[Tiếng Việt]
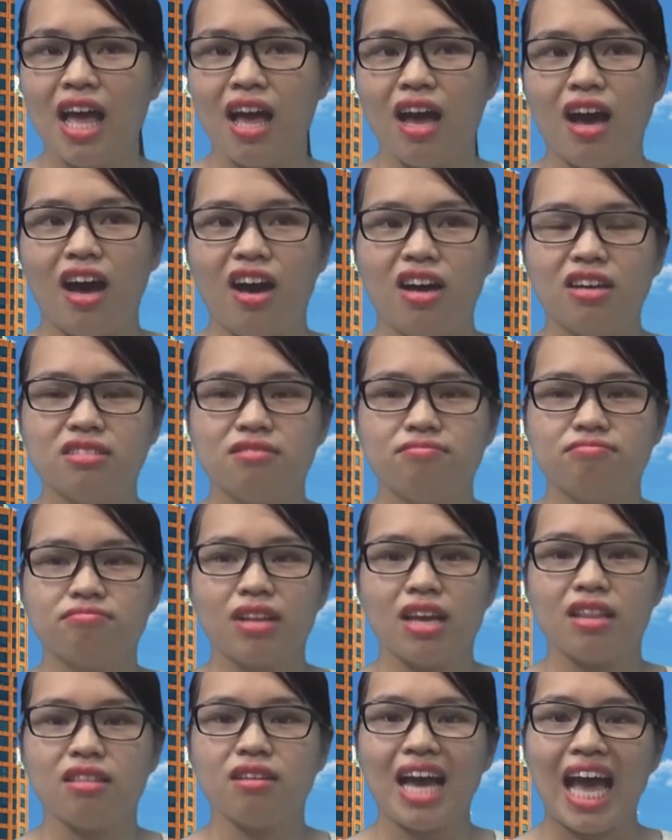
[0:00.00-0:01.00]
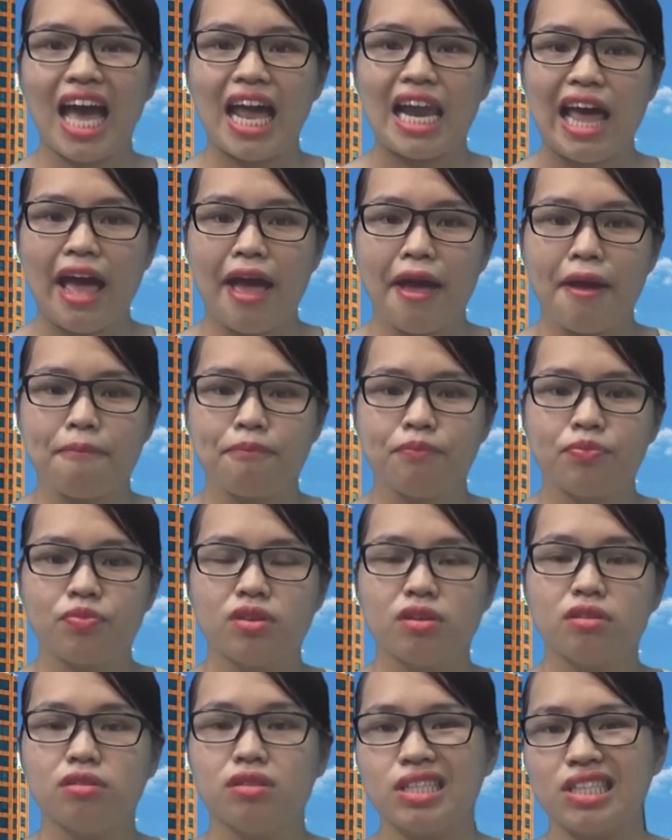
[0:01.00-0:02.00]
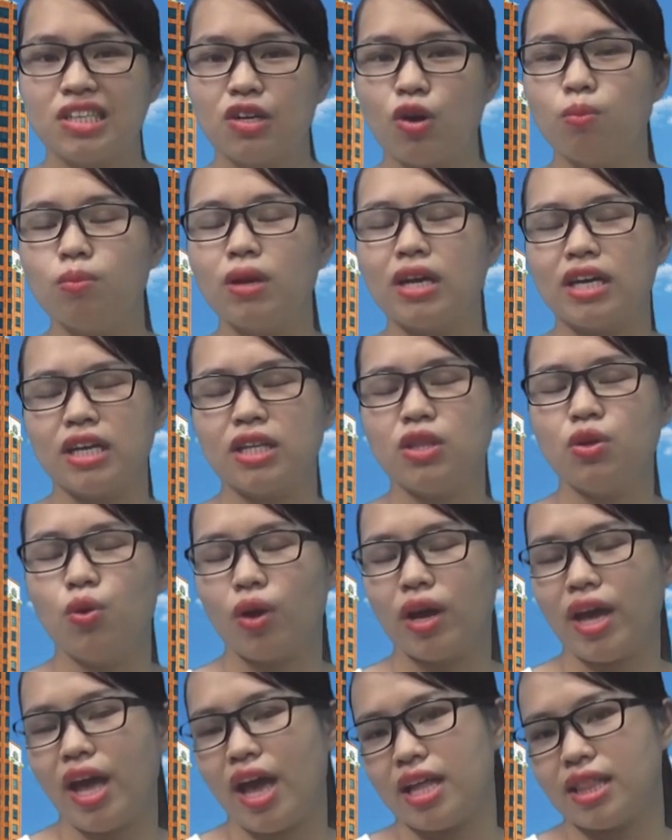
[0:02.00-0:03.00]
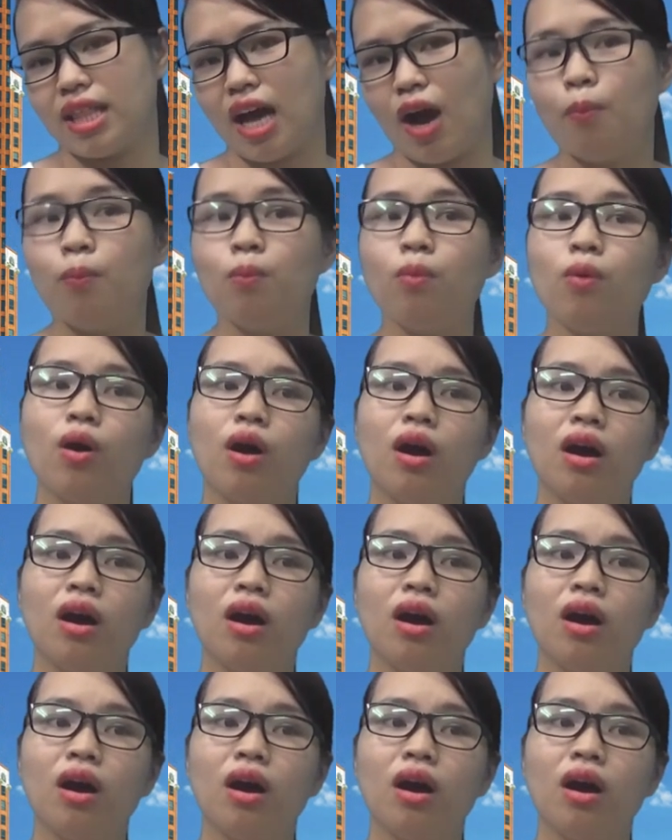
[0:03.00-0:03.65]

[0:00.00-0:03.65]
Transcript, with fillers: À, cái thứ hai là trường cũng là cái thuộc cái hệ thống